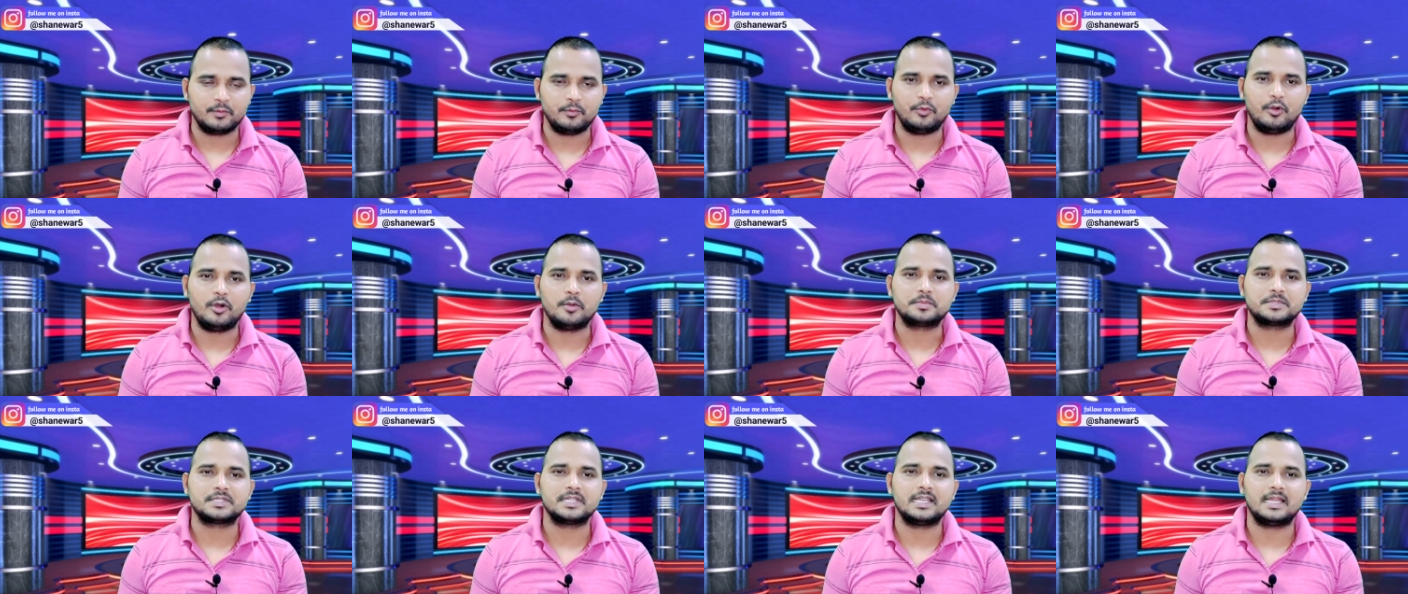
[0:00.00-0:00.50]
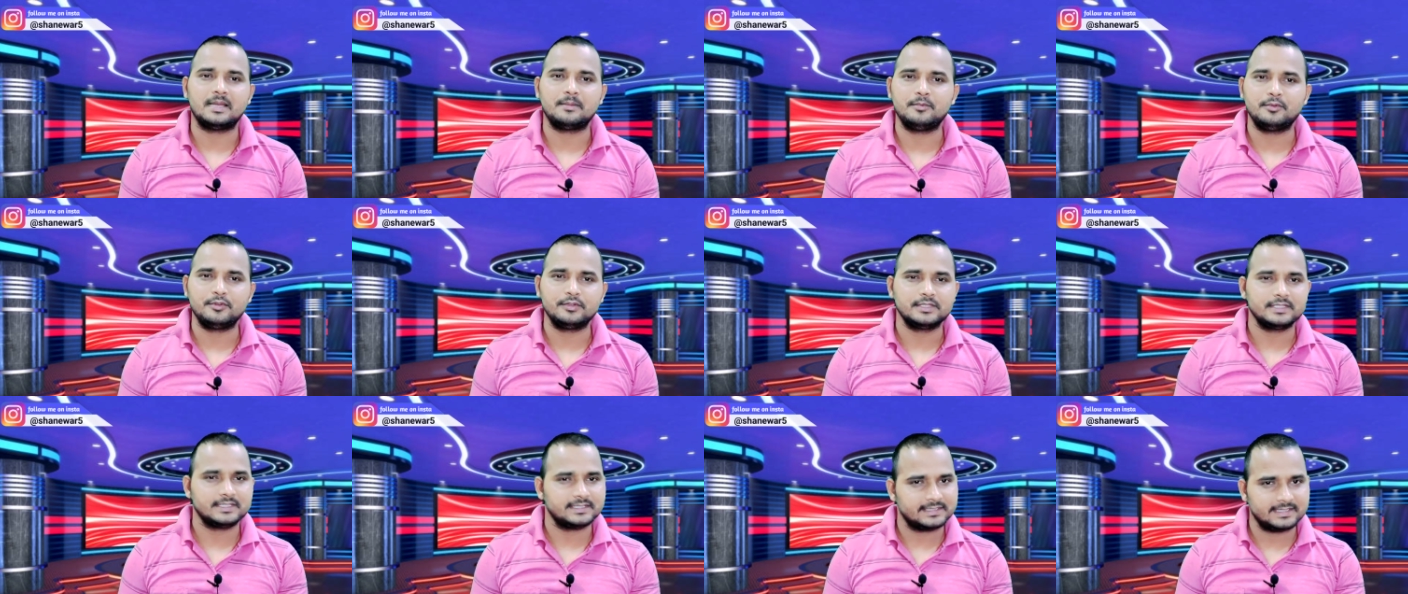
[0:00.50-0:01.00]
वो ऑप्शन आप
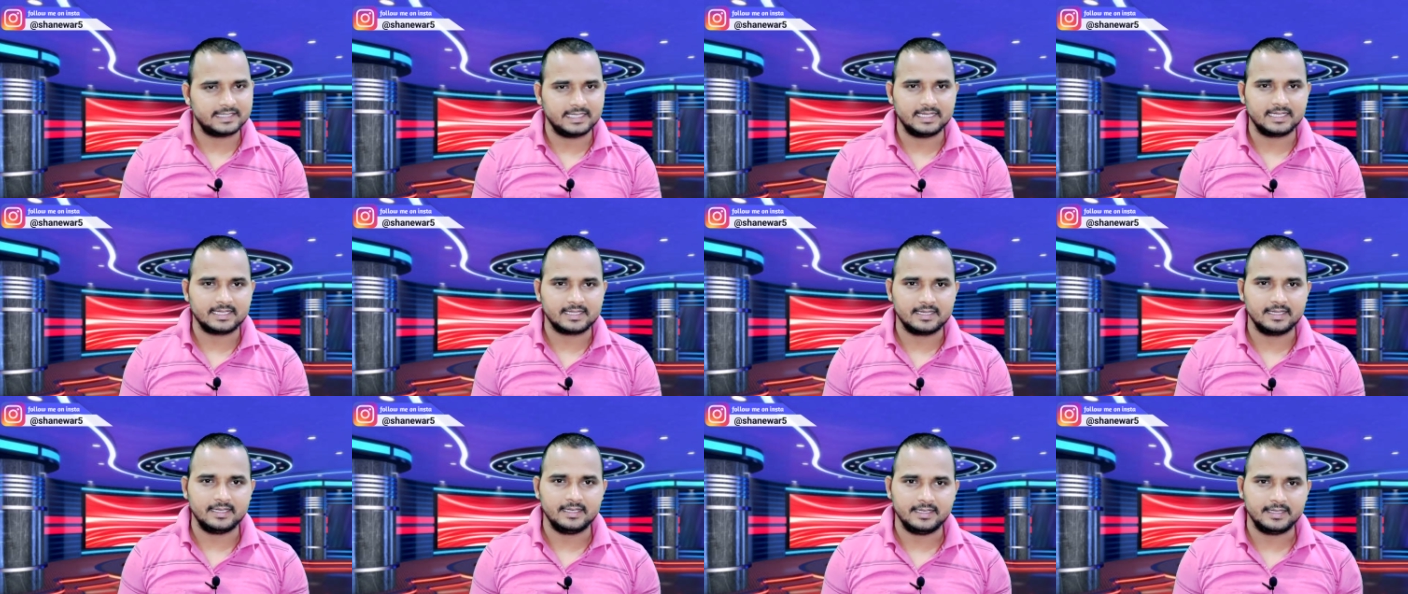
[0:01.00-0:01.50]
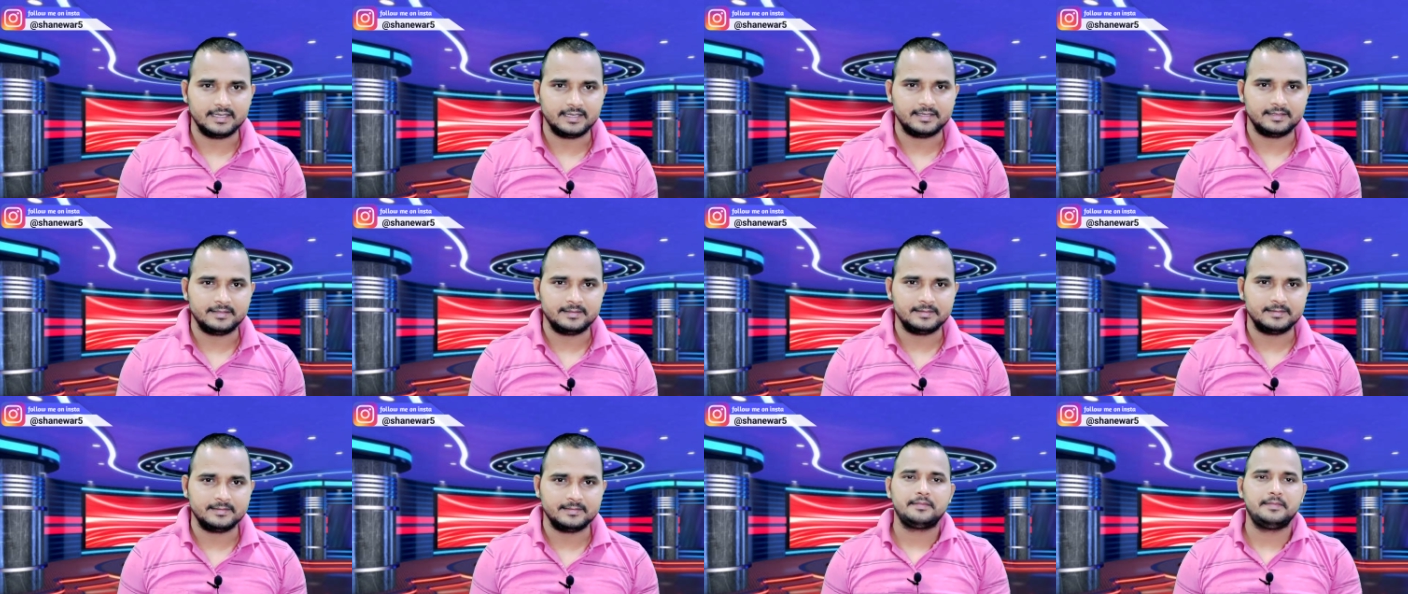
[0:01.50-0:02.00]
लोग सिलेक्ट कर लेना
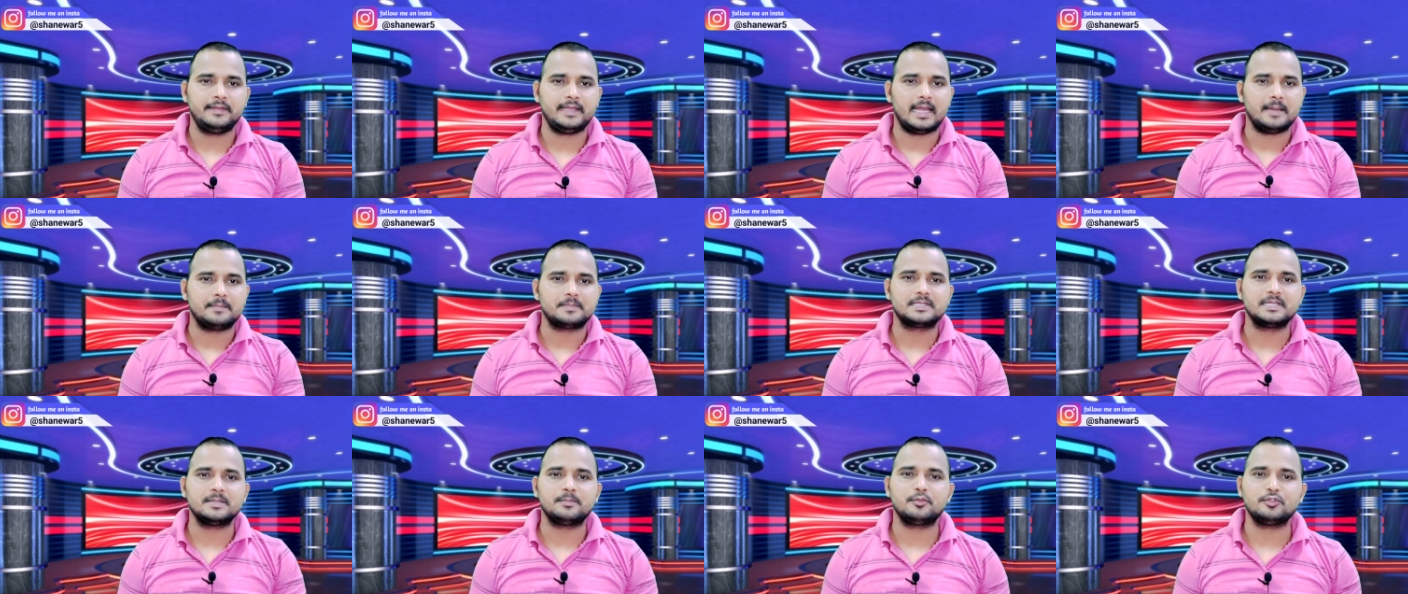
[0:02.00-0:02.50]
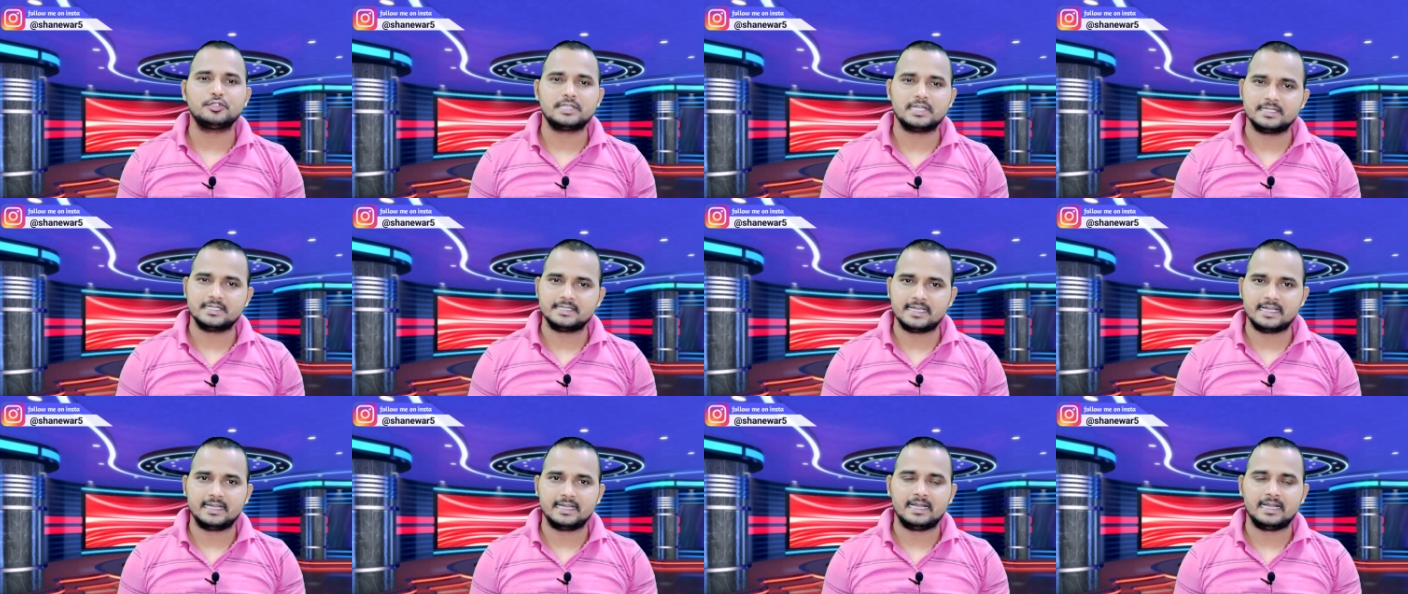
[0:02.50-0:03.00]
फिर आपसे
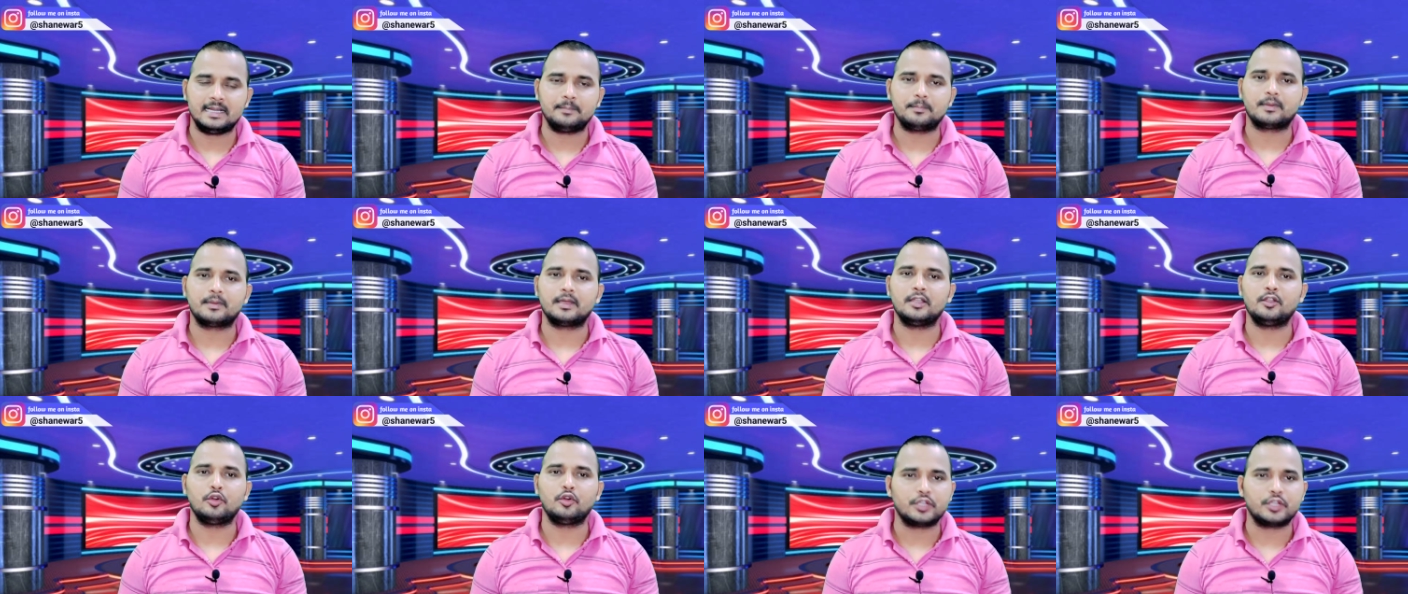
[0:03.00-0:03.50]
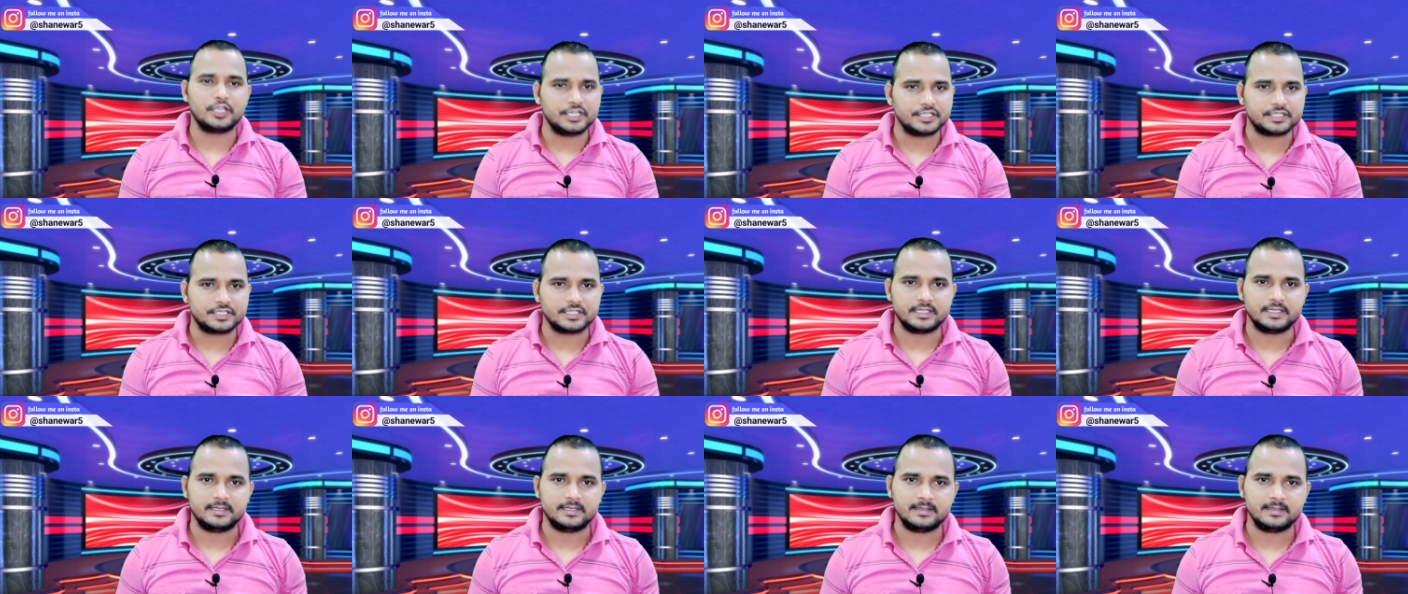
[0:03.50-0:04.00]
पूछा जाएगा आपका
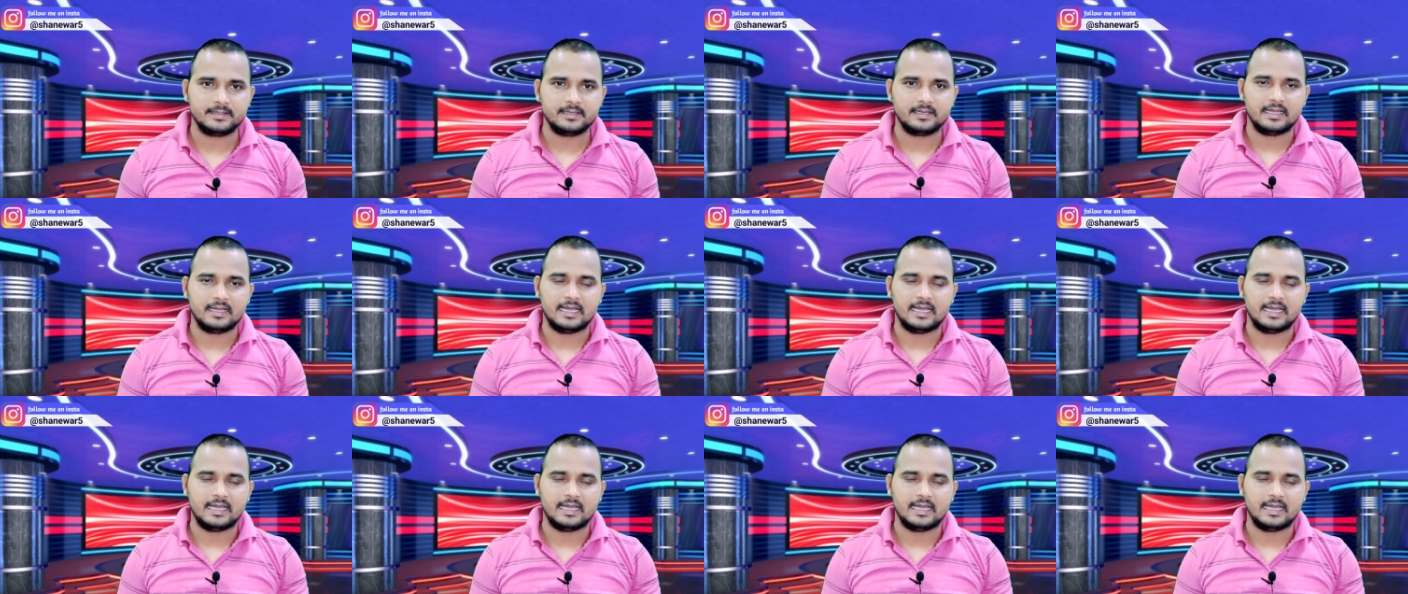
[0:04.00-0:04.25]
लोकेशन